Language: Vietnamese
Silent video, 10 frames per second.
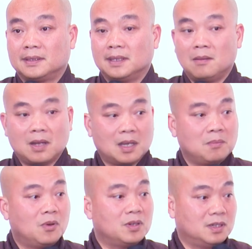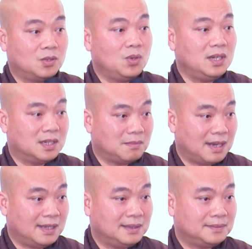Nó không có cái môi trường huấn luyện
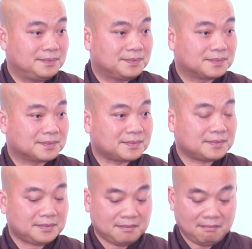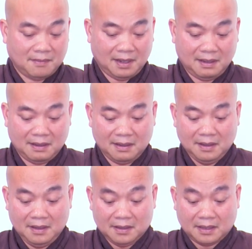mà. À,
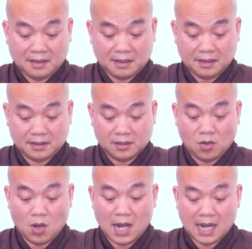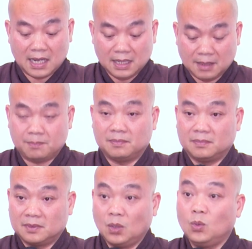cho nên sự hòa hợp
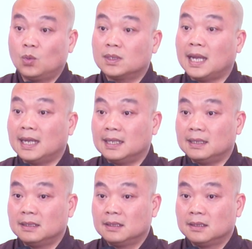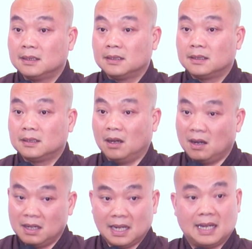tu của Tăng á,
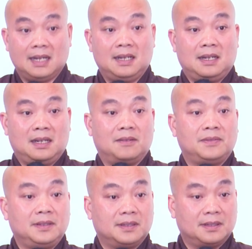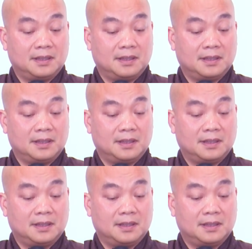đó là, là phước.